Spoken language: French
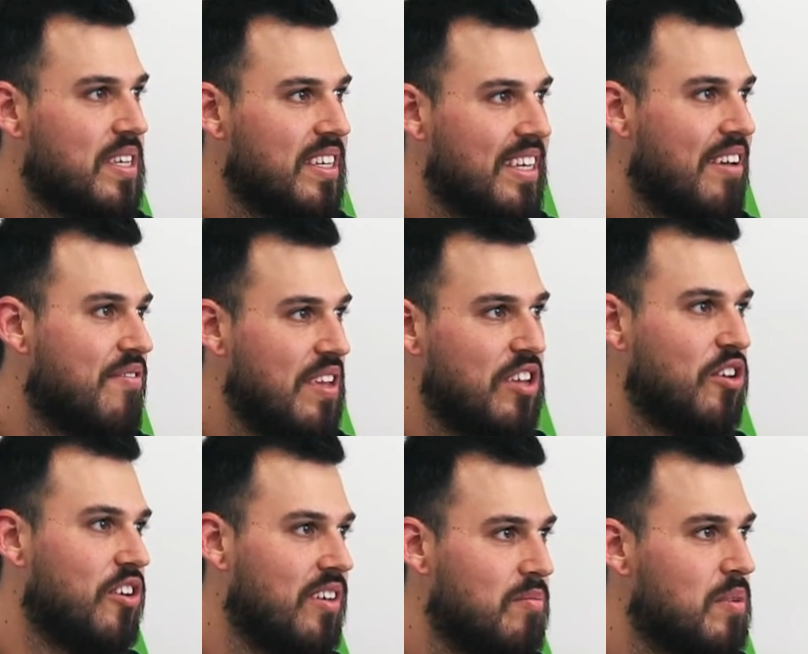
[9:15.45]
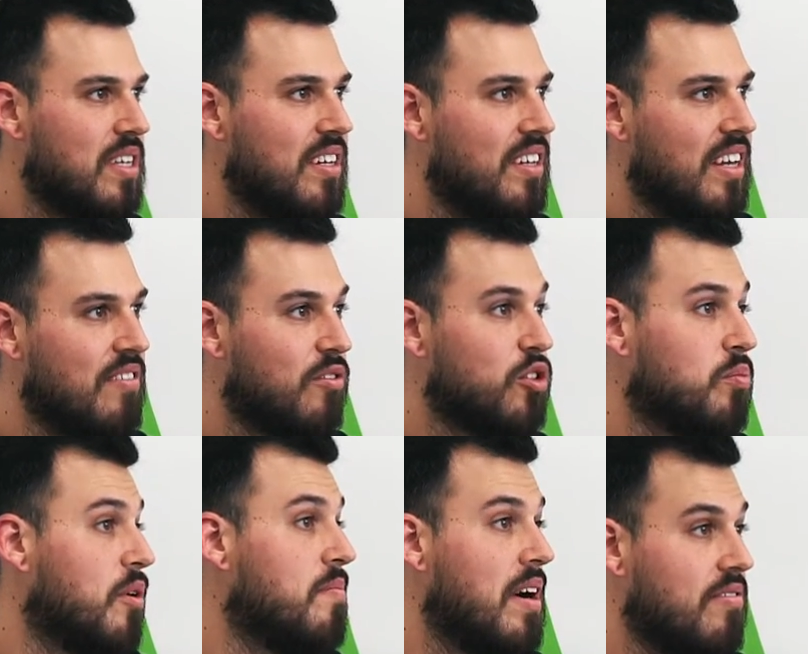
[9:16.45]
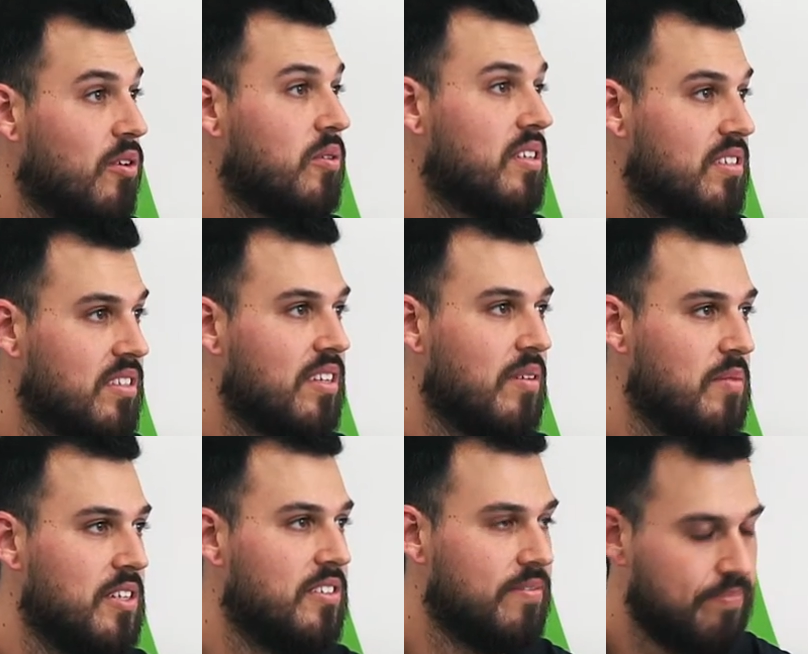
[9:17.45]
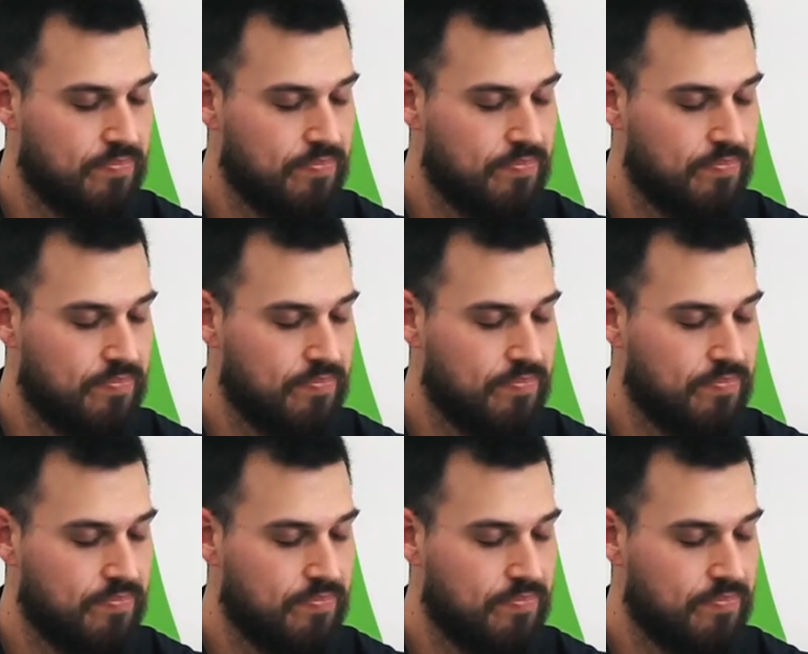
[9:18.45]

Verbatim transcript: puis qui a véhicule, puis dans euh, le pas de ma faute nécessairement.